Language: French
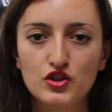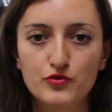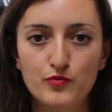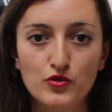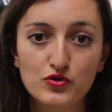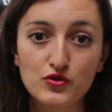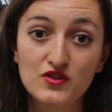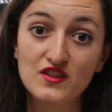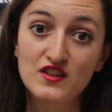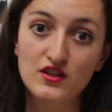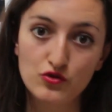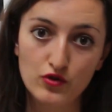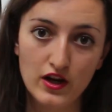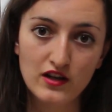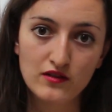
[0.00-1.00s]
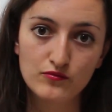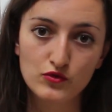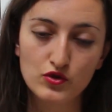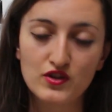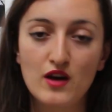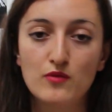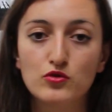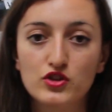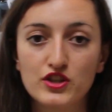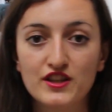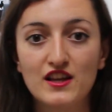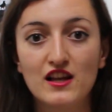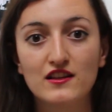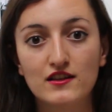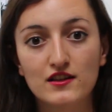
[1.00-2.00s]
Je pense que c'est naturel de se rapprocher
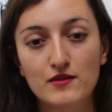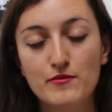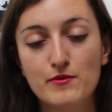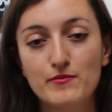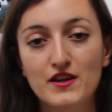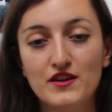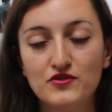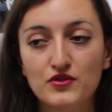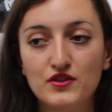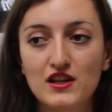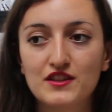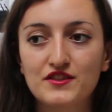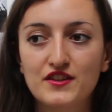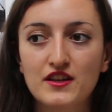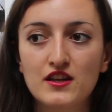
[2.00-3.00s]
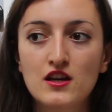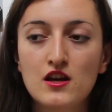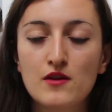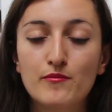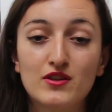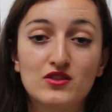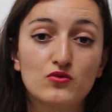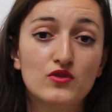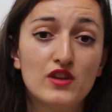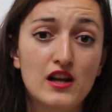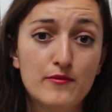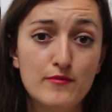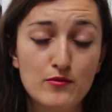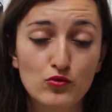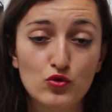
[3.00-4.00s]
de quelqu'un de la même nationalité parce qu'on a
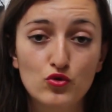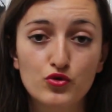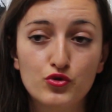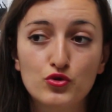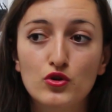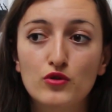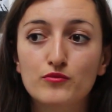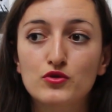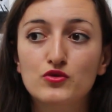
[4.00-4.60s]
la même culture,